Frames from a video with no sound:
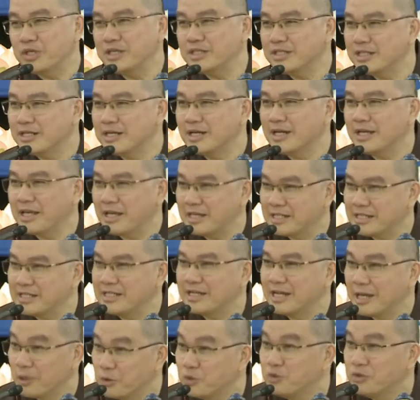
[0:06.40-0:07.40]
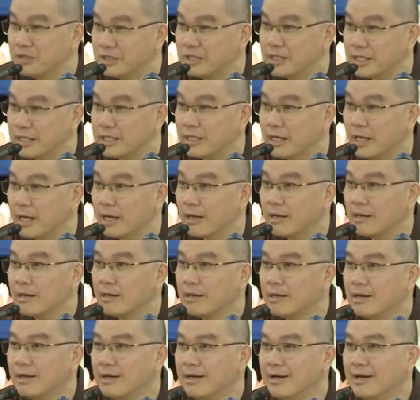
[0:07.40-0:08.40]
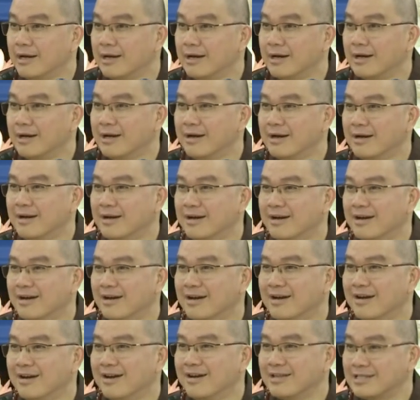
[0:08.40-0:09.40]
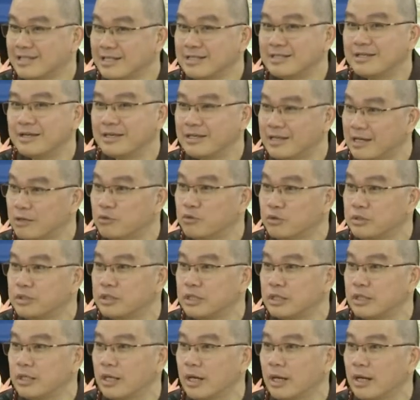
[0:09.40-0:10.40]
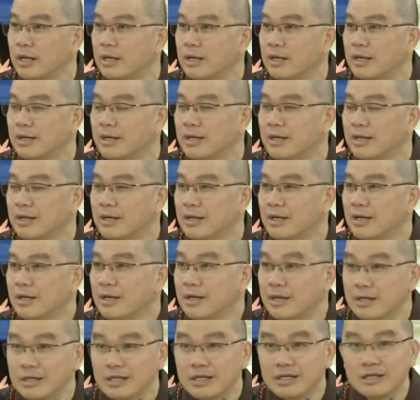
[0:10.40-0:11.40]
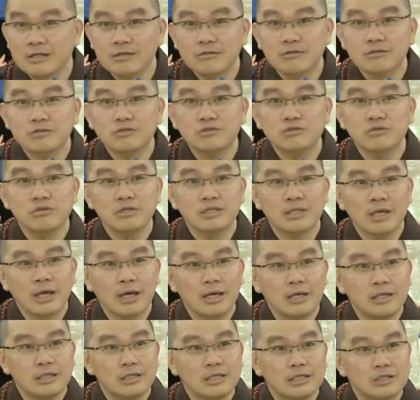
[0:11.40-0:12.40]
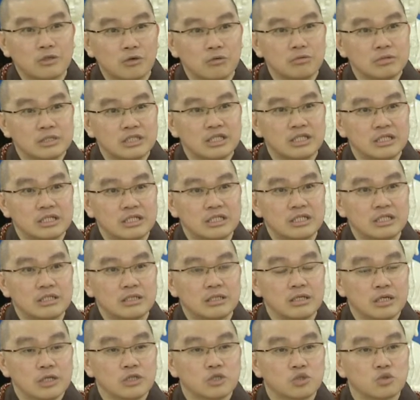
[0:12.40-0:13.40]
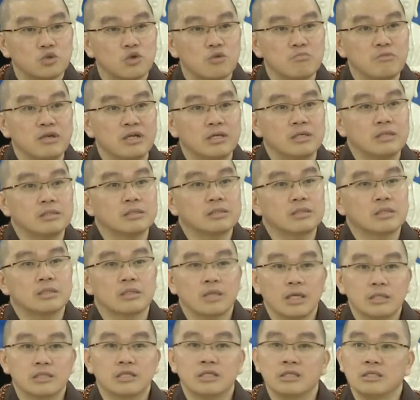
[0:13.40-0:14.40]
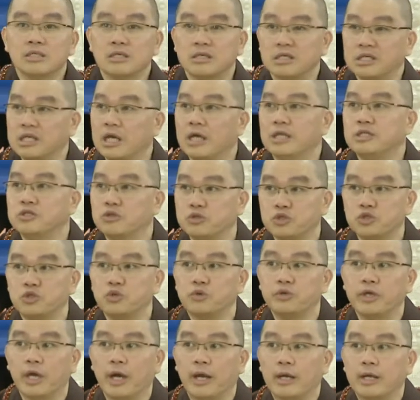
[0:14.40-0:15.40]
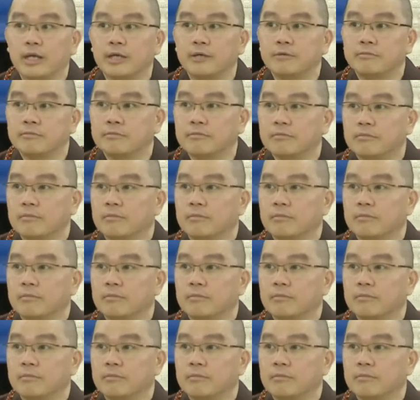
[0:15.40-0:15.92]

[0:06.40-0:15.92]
所以这个也是一个问题呀，真的一个问题呀。你能够对他一个恭敬心，说明那真的你很有修养了。